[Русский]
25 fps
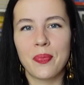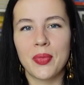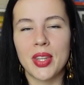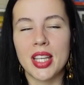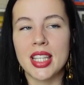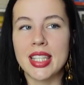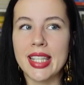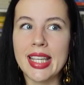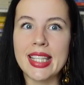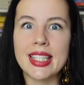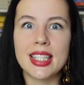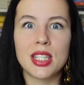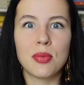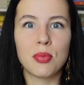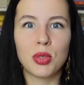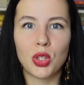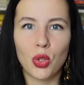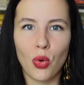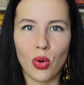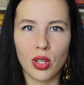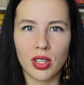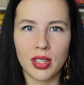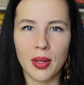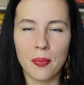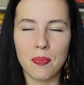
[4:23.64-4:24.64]
Здесь
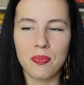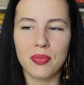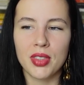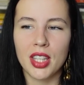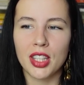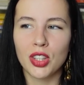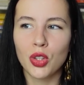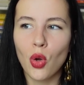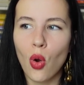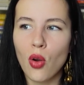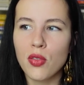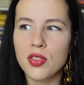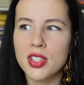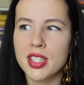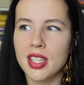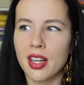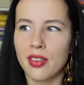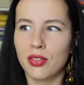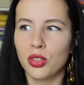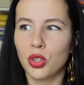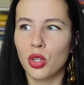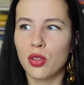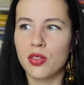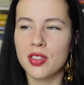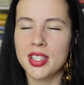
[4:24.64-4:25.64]
немного, но все
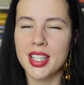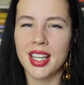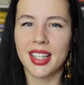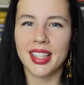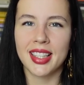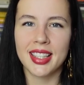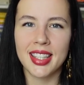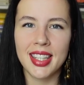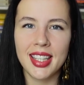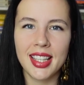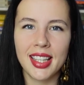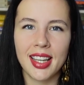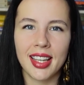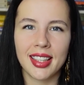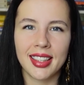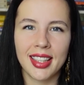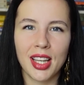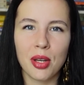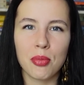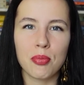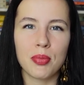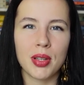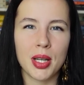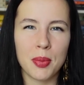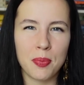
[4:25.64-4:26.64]
равно вся книга,
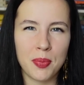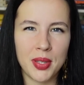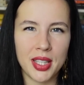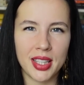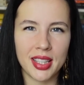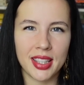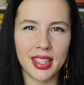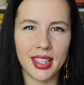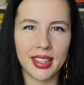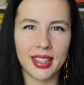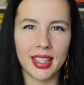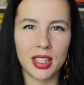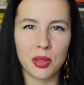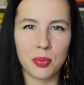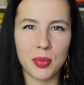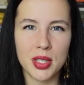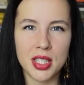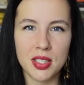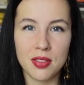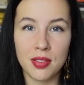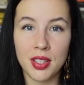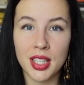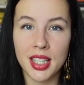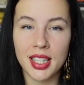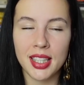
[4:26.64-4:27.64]
она пропитана этой
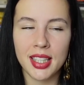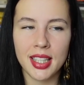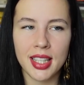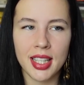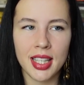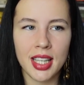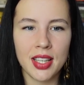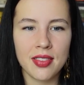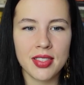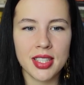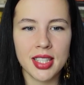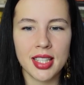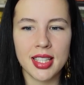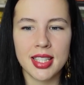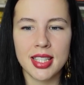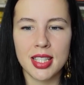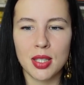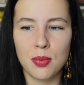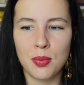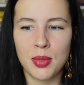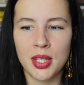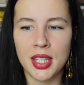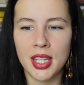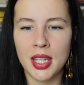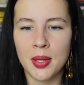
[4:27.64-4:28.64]
атмосферой королевской
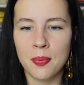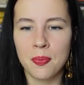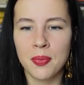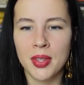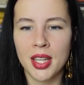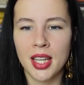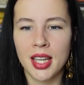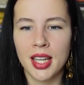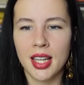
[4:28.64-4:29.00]
семьи,